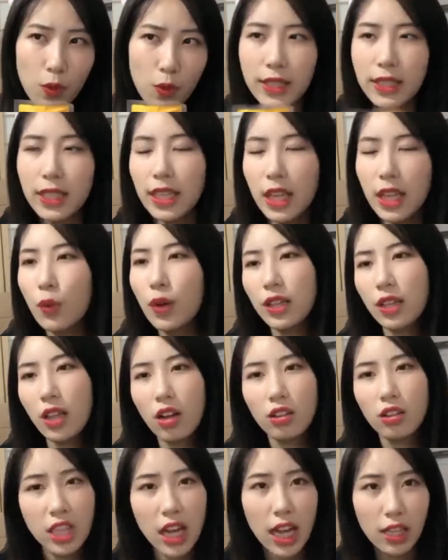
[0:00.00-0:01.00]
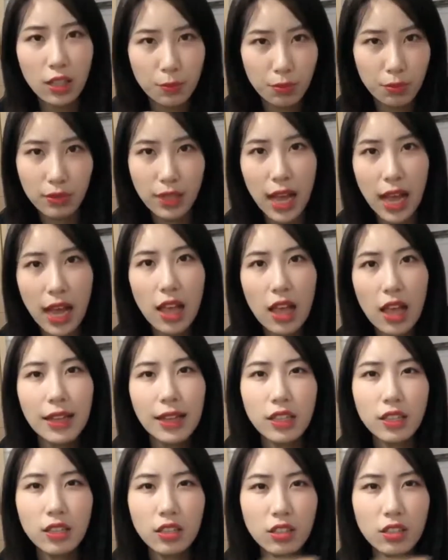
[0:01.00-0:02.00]
原先的味道差的不大，
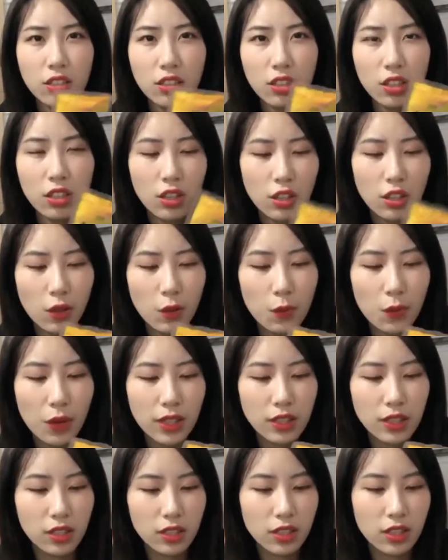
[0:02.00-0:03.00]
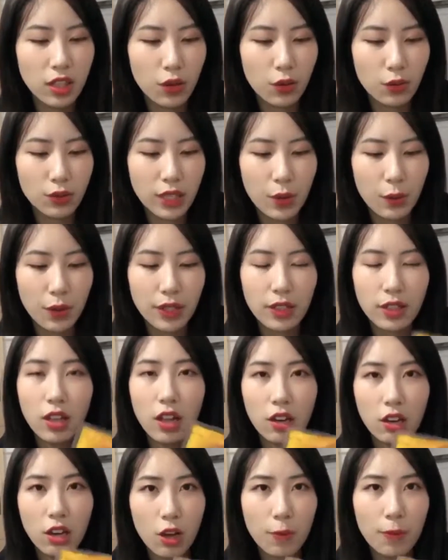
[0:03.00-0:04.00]
但是这个因为这个小龙虾味的
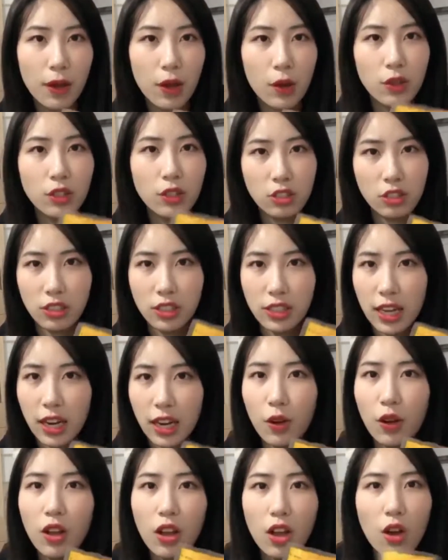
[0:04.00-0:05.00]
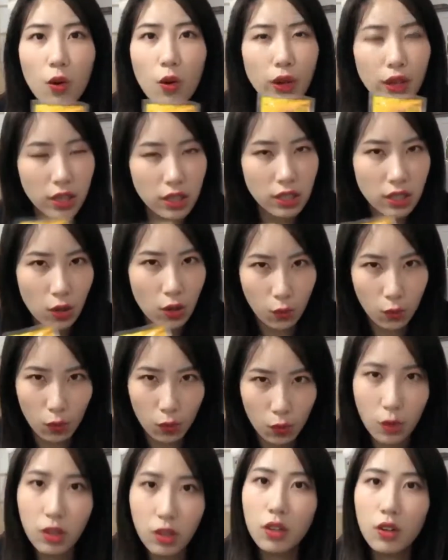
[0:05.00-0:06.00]
汤料包会吃起来会更像
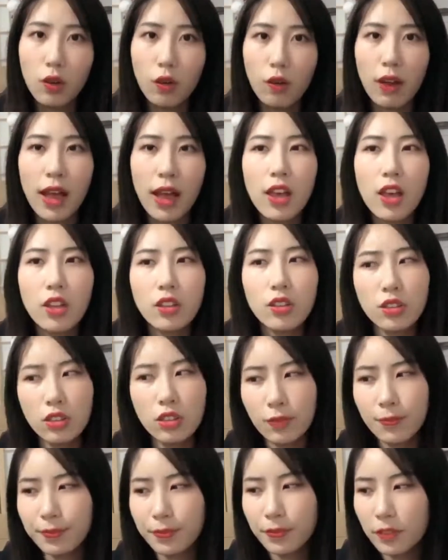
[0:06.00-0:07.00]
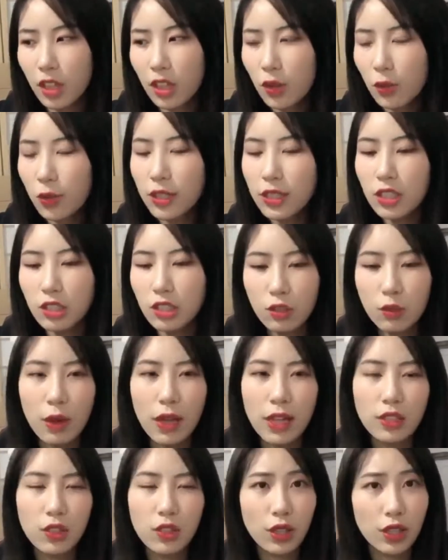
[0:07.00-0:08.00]
火锅的口感。但是原先吃
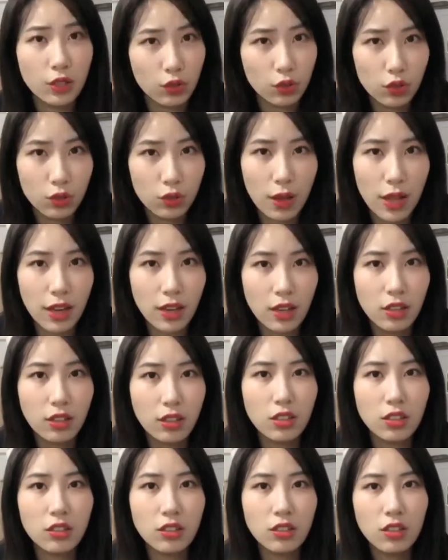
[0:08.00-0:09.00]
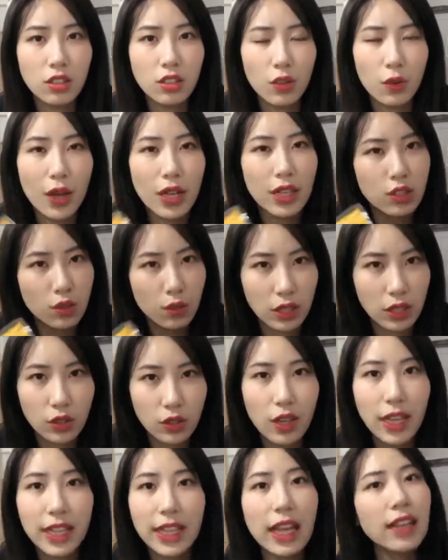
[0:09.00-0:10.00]
完之后也都吃完了，但是这个的话，你吃完之
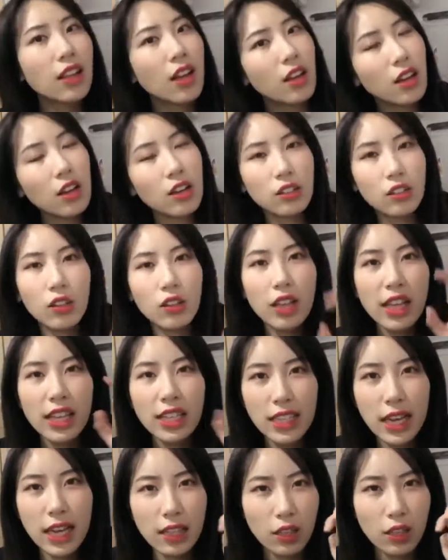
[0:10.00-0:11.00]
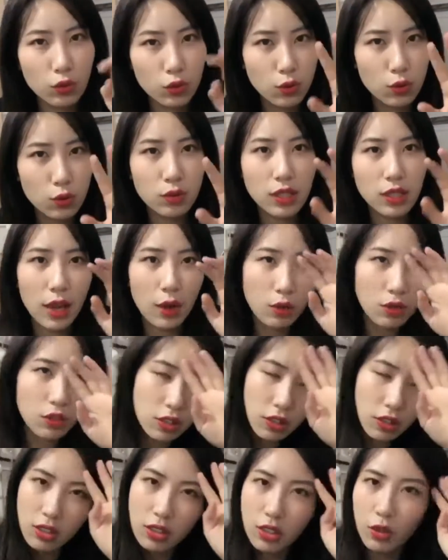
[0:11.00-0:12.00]
后可以拿汤料然后加点素菜，或
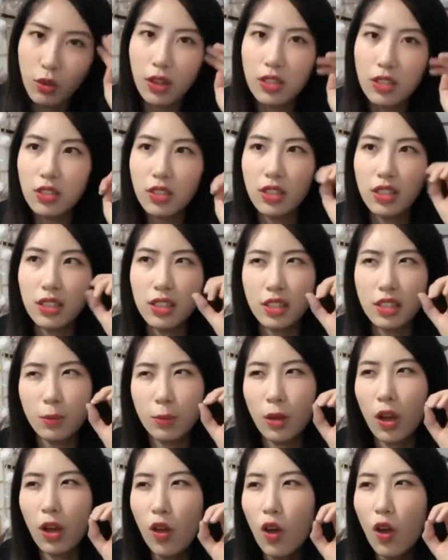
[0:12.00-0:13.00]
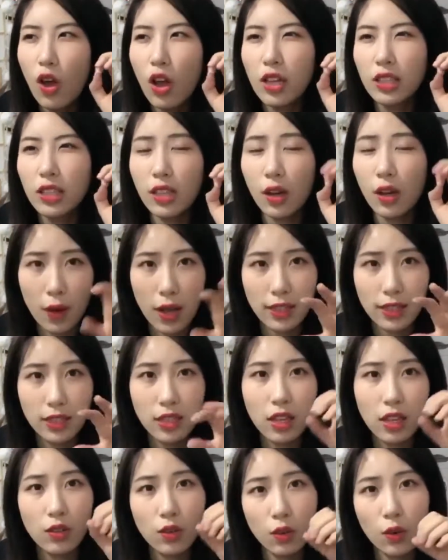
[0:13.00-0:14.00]
者你喜欢吃的一些什么小丸
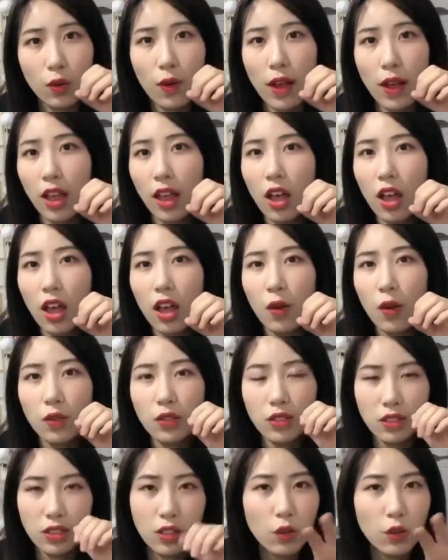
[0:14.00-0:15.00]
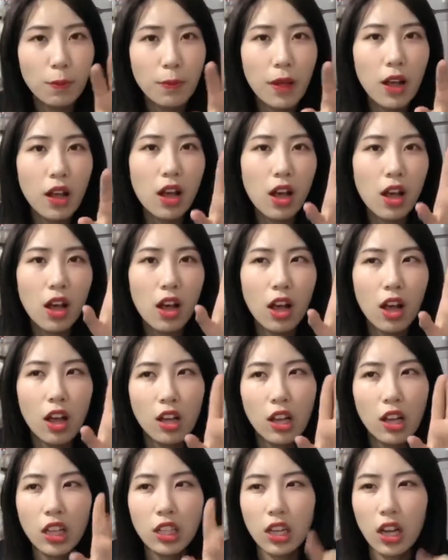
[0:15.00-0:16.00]
子、牛肉丸啊或者蟹肉棒啊，
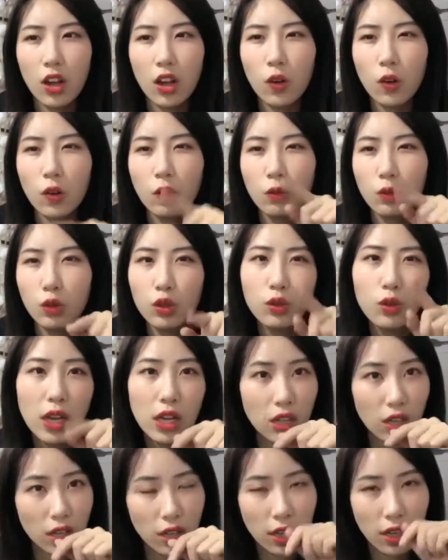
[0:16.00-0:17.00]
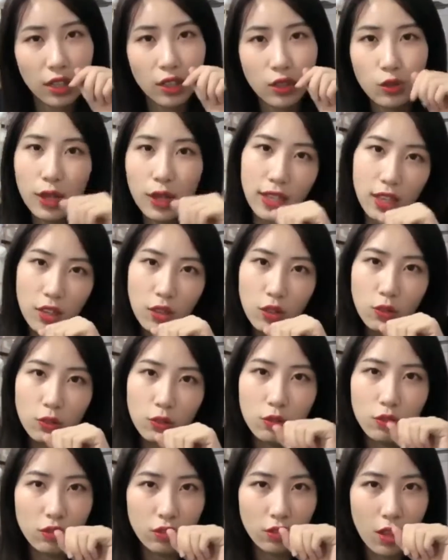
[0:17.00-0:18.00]
然后涮可以涮点肉，
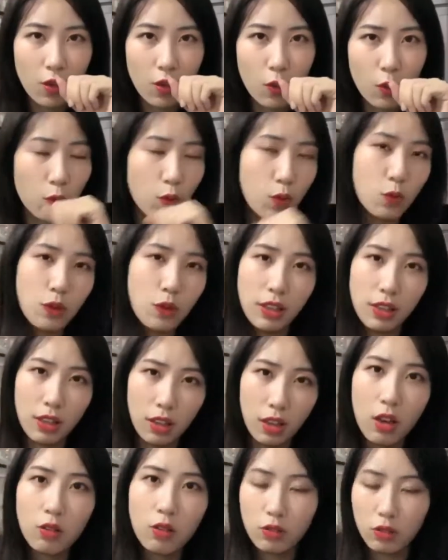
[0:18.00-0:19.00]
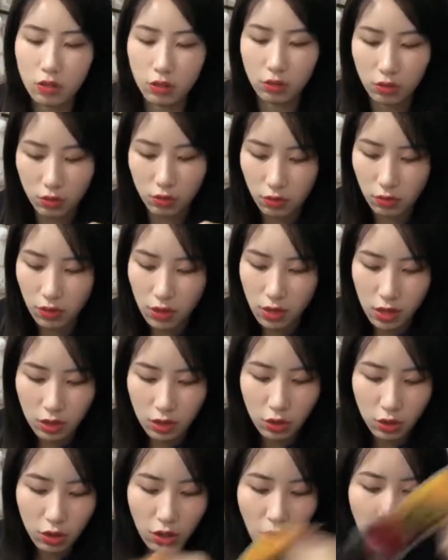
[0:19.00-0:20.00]
就是当火锅底料吃，
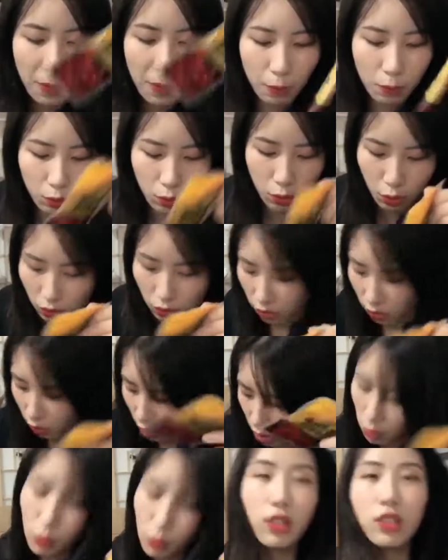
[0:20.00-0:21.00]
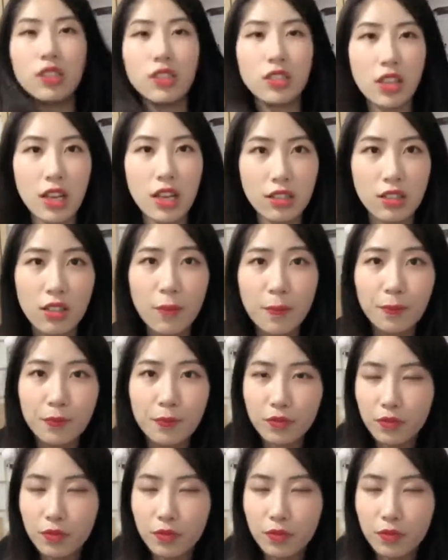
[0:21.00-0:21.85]
就是特别不错。就听说是这样子，